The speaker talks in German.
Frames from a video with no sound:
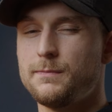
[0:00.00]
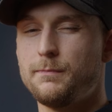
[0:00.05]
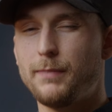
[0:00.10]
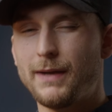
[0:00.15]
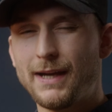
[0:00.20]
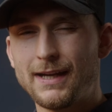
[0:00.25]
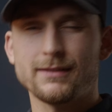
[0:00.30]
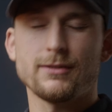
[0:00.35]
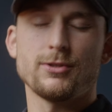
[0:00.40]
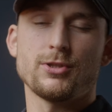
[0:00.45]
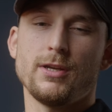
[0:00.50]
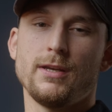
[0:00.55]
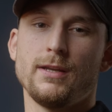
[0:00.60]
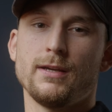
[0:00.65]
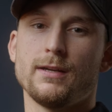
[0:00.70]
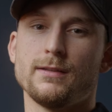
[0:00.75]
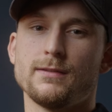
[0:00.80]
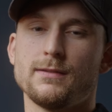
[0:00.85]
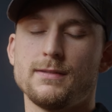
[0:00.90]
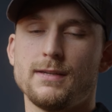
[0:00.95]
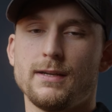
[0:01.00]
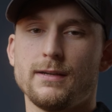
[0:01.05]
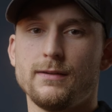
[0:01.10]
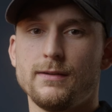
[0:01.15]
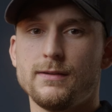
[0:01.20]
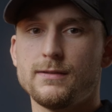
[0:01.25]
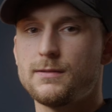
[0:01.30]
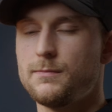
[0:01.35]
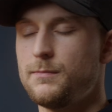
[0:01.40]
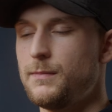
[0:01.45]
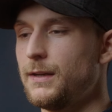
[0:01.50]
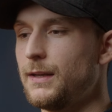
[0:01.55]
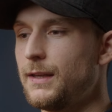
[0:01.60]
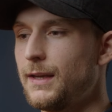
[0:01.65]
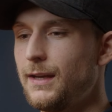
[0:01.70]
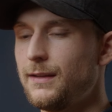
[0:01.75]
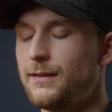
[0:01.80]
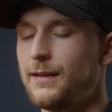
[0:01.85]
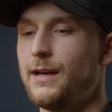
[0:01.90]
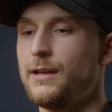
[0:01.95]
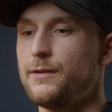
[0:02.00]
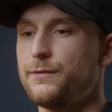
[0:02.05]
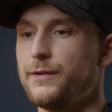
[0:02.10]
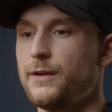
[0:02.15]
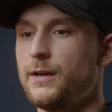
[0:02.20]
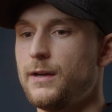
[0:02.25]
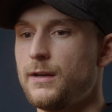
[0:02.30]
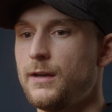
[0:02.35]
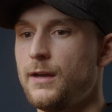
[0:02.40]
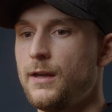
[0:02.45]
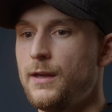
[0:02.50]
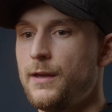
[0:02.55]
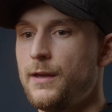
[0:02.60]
Praktische an der ganzen Sache ist, man kriegt einfach